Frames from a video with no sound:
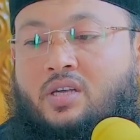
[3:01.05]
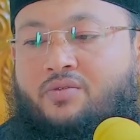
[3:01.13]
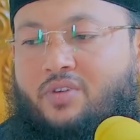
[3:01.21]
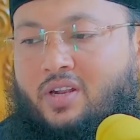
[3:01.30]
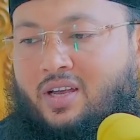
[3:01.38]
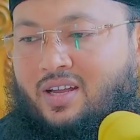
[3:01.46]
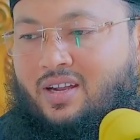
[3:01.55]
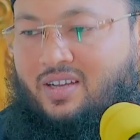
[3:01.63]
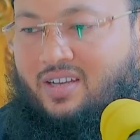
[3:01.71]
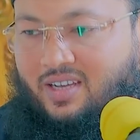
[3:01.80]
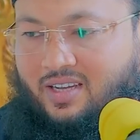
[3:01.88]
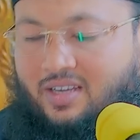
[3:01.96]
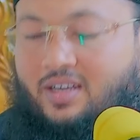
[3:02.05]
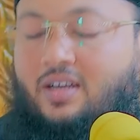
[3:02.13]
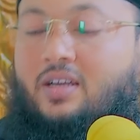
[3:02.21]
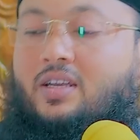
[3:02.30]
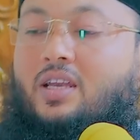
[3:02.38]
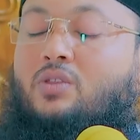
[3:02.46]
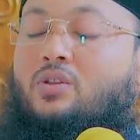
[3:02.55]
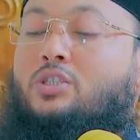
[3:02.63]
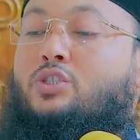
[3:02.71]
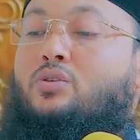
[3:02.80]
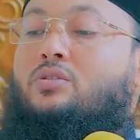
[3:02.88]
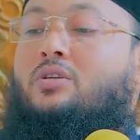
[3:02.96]
থেকে ফিরায় রাখে কিন্তু
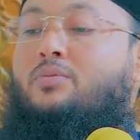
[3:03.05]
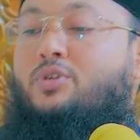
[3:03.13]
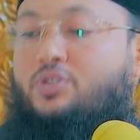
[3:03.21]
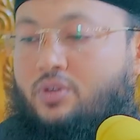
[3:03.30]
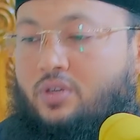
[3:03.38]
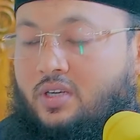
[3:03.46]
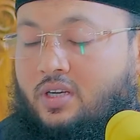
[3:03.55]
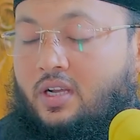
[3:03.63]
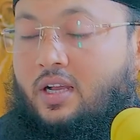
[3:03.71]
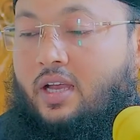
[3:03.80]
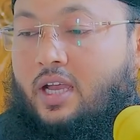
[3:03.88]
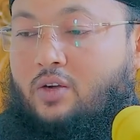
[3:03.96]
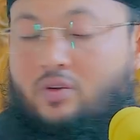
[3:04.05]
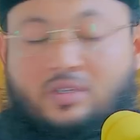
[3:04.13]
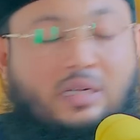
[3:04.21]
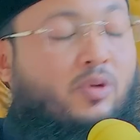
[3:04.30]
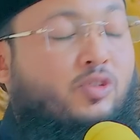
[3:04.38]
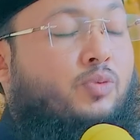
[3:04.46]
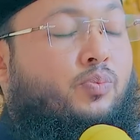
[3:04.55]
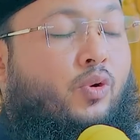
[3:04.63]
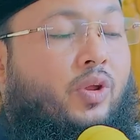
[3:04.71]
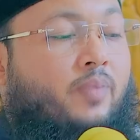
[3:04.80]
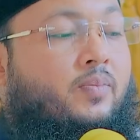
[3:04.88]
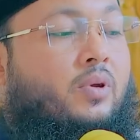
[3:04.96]
আশ্চর্যের বিষয় এখন নামাজও
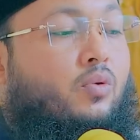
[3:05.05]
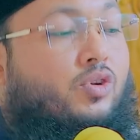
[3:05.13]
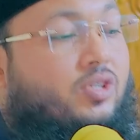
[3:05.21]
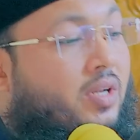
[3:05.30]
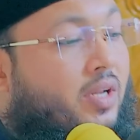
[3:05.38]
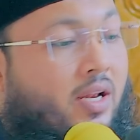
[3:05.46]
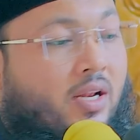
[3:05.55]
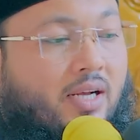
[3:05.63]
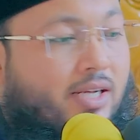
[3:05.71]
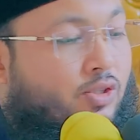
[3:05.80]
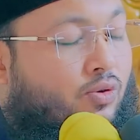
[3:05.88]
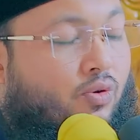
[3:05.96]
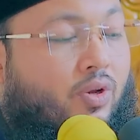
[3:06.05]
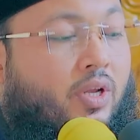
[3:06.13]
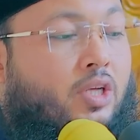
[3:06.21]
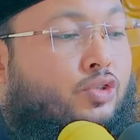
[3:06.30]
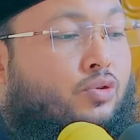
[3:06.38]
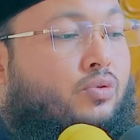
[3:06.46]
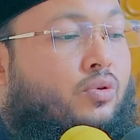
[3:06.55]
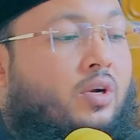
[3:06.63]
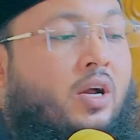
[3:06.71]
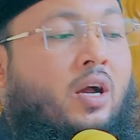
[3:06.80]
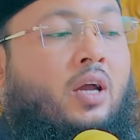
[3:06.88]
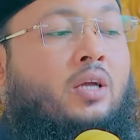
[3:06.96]
পড়ে অশ্লীল কাজও করে সদো
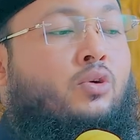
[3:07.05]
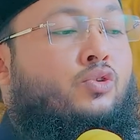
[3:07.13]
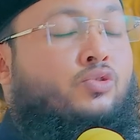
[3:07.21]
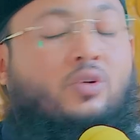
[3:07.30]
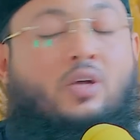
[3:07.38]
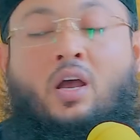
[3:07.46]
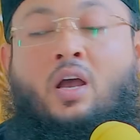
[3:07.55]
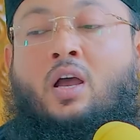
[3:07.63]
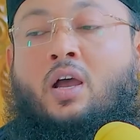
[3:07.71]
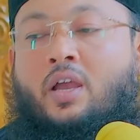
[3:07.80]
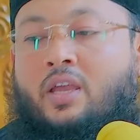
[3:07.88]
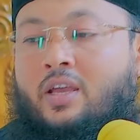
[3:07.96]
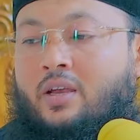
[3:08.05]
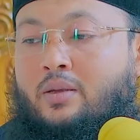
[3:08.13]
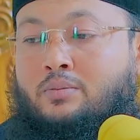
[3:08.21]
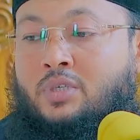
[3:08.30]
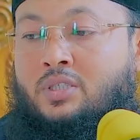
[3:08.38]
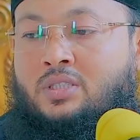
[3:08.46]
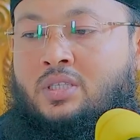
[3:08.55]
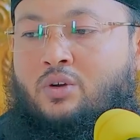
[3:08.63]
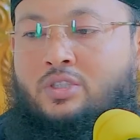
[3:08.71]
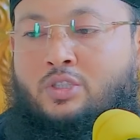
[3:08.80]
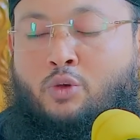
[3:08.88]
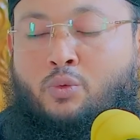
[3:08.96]
খায় গুসো খায় মিথ্যা
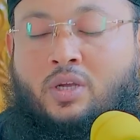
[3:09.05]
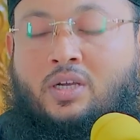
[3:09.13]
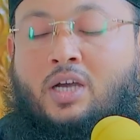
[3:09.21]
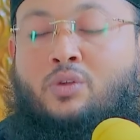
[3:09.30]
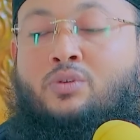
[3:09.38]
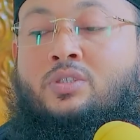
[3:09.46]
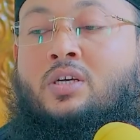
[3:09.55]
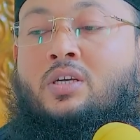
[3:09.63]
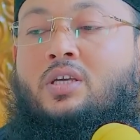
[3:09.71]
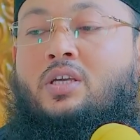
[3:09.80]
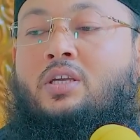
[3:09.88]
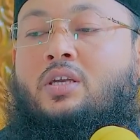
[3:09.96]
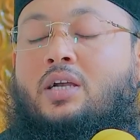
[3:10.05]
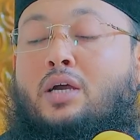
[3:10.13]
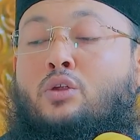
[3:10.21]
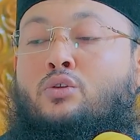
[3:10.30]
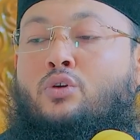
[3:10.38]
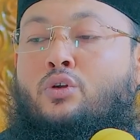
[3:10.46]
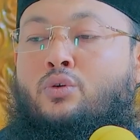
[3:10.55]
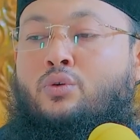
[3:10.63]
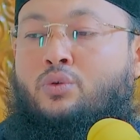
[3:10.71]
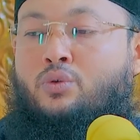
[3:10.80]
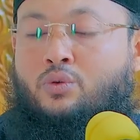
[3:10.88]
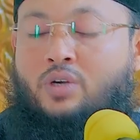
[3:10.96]
কথা বলে কারণটা কি কারণ হলো
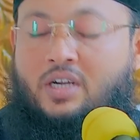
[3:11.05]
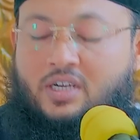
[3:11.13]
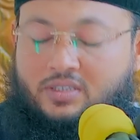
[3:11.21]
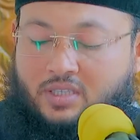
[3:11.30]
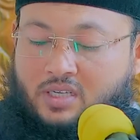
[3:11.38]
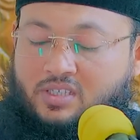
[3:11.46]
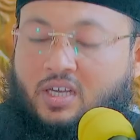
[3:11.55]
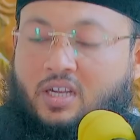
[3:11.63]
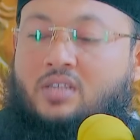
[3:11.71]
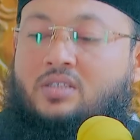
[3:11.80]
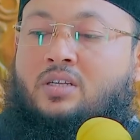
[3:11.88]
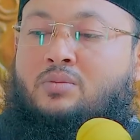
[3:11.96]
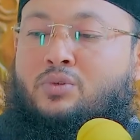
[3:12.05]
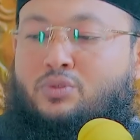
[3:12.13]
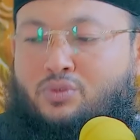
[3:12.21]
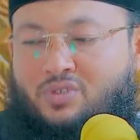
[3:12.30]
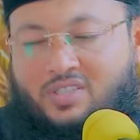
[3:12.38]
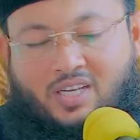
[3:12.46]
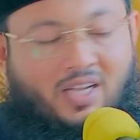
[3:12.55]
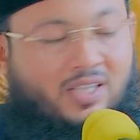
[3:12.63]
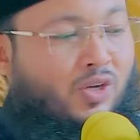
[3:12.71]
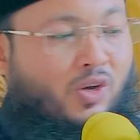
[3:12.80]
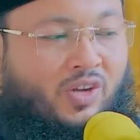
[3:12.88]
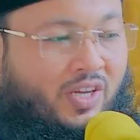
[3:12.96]
তার সালাতের মতো সালাত
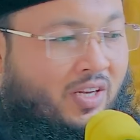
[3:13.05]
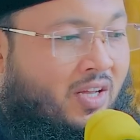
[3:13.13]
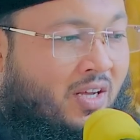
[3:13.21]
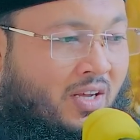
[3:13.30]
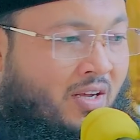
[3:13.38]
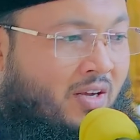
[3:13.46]
হয় না